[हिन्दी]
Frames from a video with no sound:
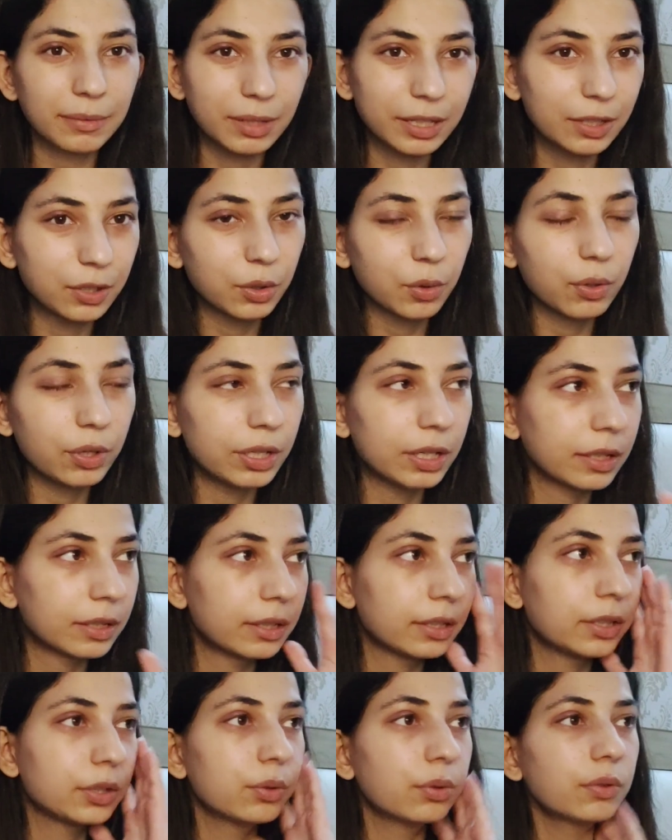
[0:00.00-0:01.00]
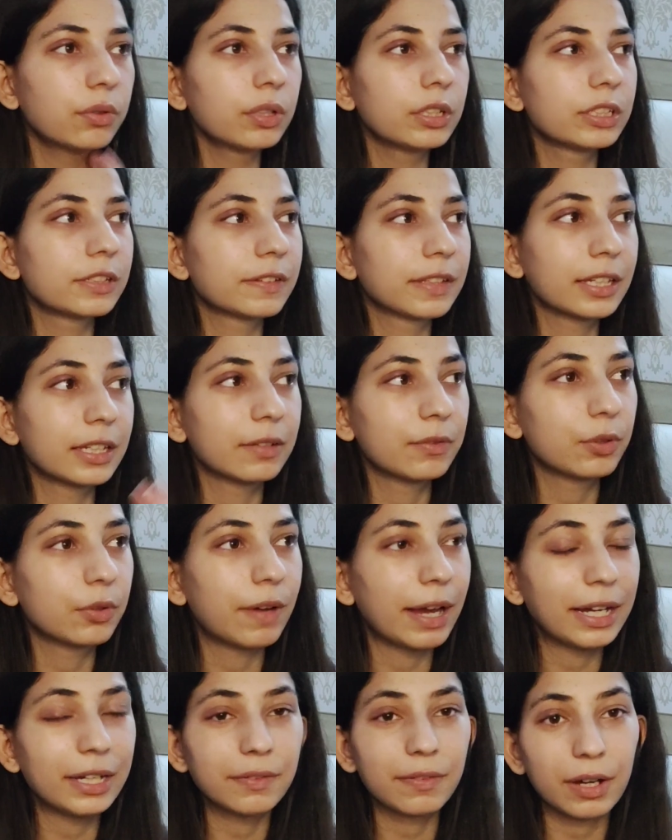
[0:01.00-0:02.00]
इग्नोर कर देती हूँ जैसे कि वो
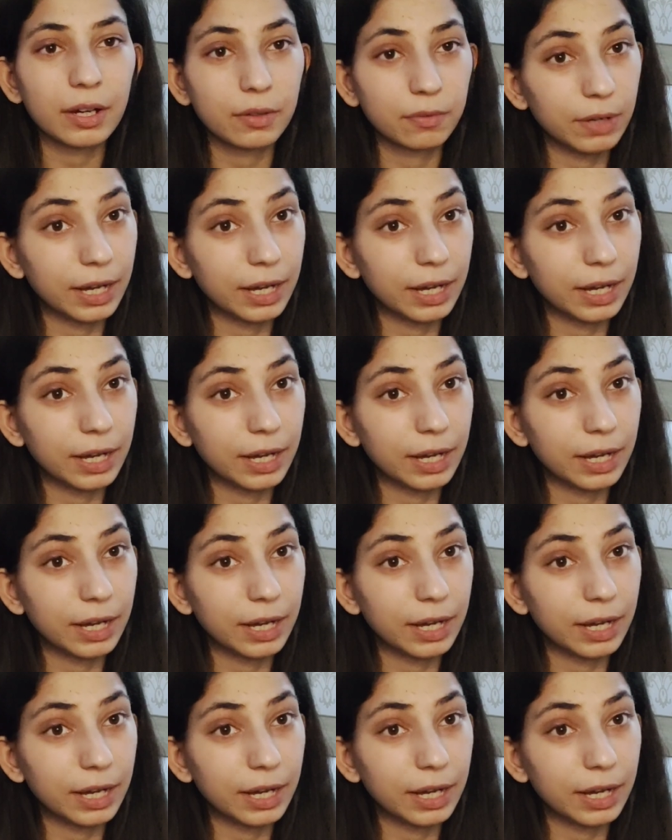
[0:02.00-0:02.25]
वाइट वा,